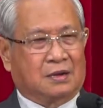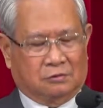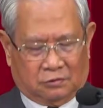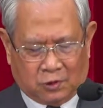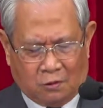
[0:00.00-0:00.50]
cái
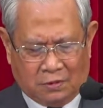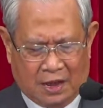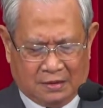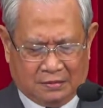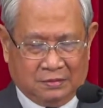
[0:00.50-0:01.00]
điều tốt
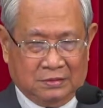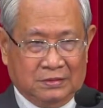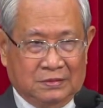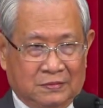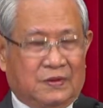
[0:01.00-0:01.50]
lành
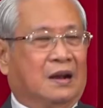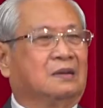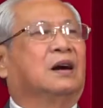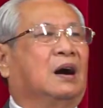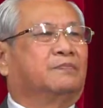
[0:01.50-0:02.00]

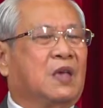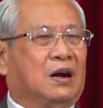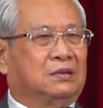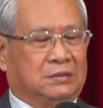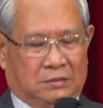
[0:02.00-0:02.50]
và được hấp
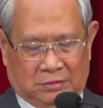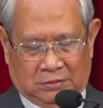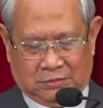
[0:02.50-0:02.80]
dẫn.